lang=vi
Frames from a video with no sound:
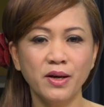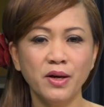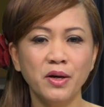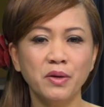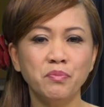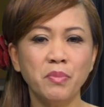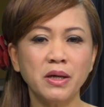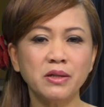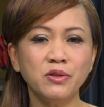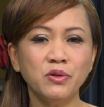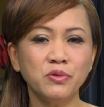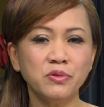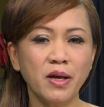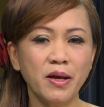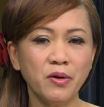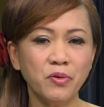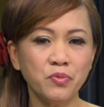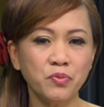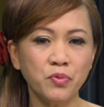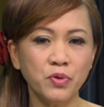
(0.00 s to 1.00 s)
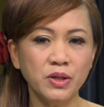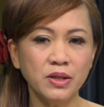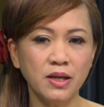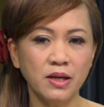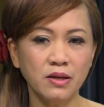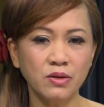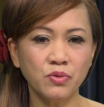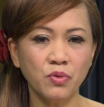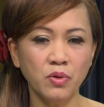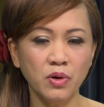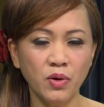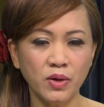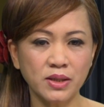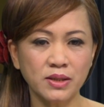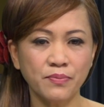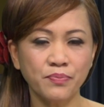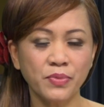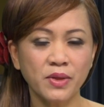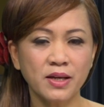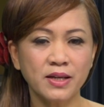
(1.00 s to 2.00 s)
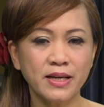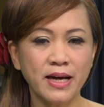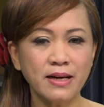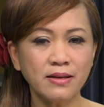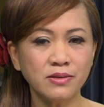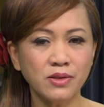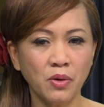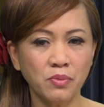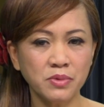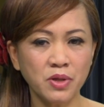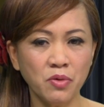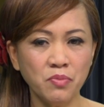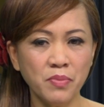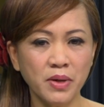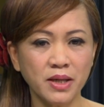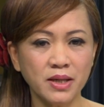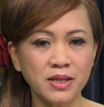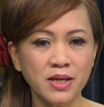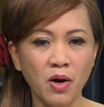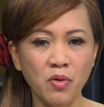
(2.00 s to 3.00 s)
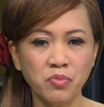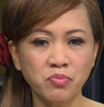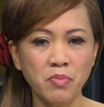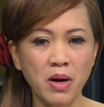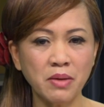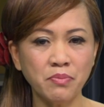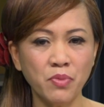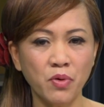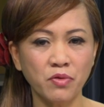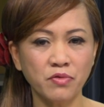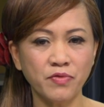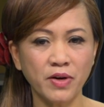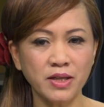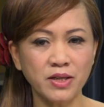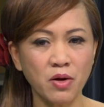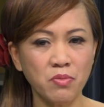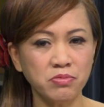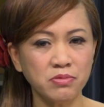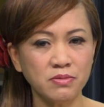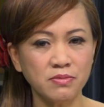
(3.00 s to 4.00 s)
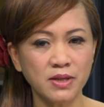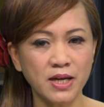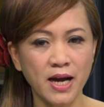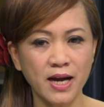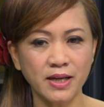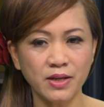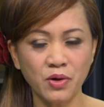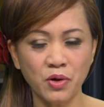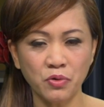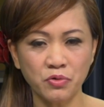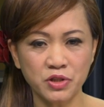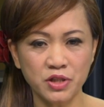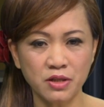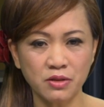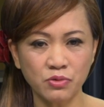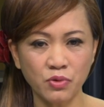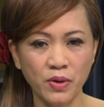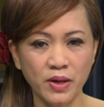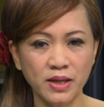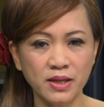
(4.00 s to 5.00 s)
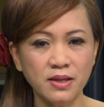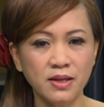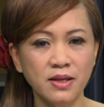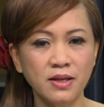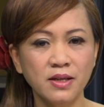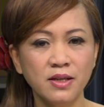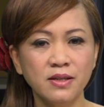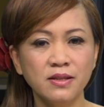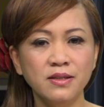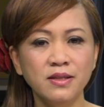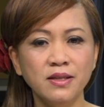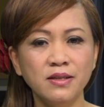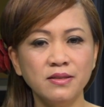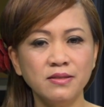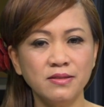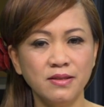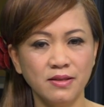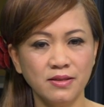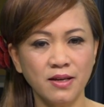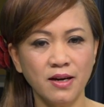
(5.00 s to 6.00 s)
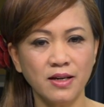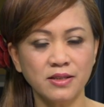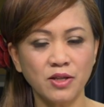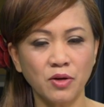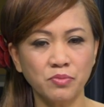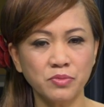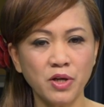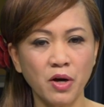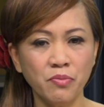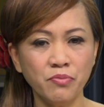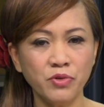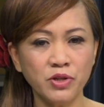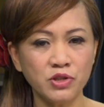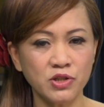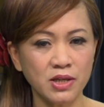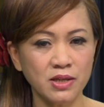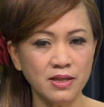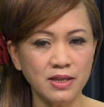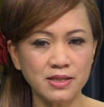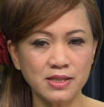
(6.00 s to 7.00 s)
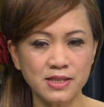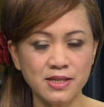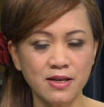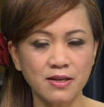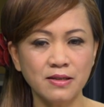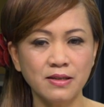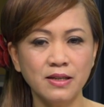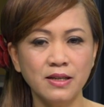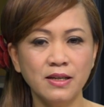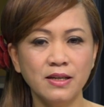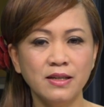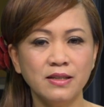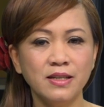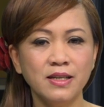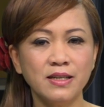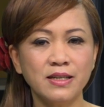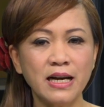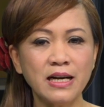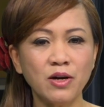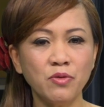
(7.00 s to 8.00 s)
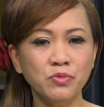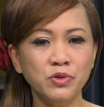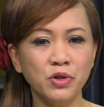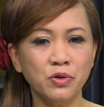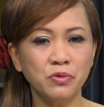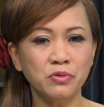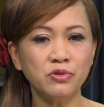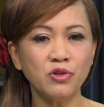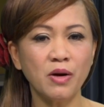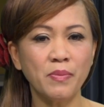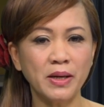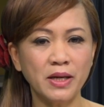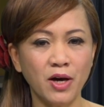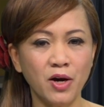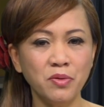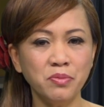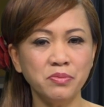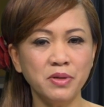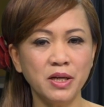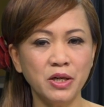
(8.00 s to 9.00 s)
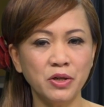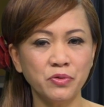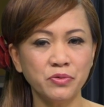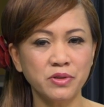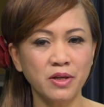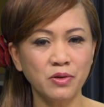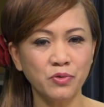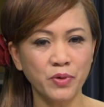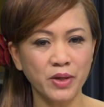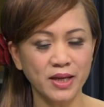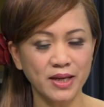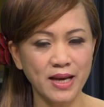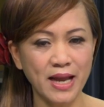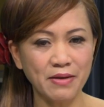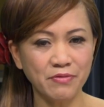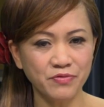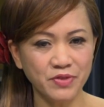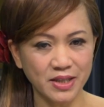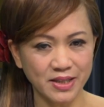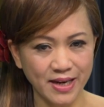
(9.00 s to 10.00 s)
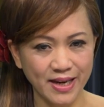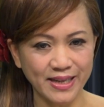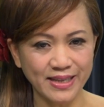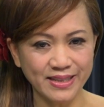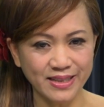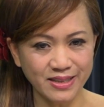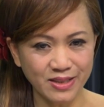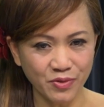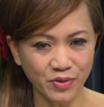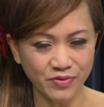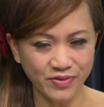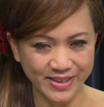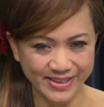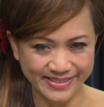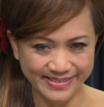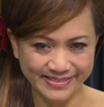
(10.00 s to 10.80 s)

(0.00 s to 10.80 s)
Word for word: Mặc dù theo quy định của luật, các tổng thống Mỹ không bắt buộc phải công khai hồ sơ thuế, nhưng từ thời tổng thống Richard Nixon thì các ông chủ tòa Bạch Ốc đều tình nguyện làm việc này kính thưa quý vị.